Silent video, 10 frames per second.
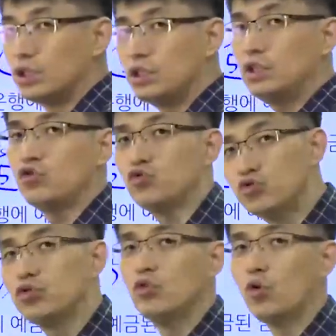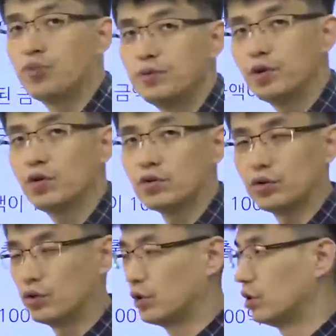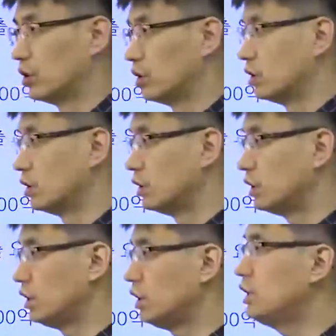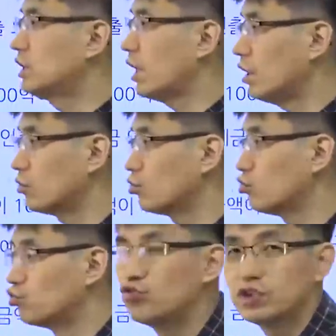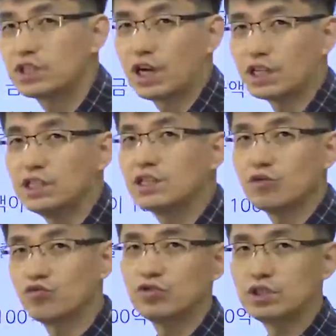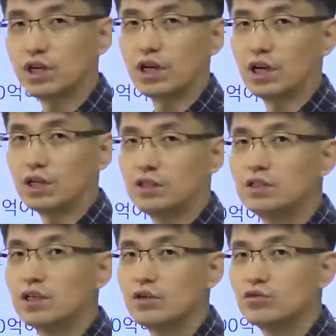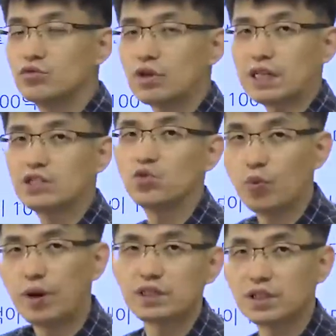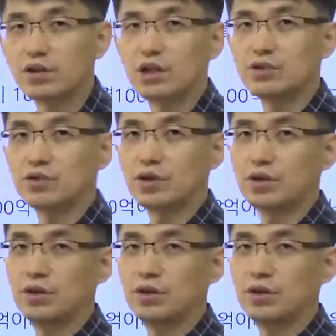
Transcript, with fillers: 이 율을 높이면 이자도 율이잖아. 이자율이잖아. 이자율도 같이 높아지게 돼 있어요.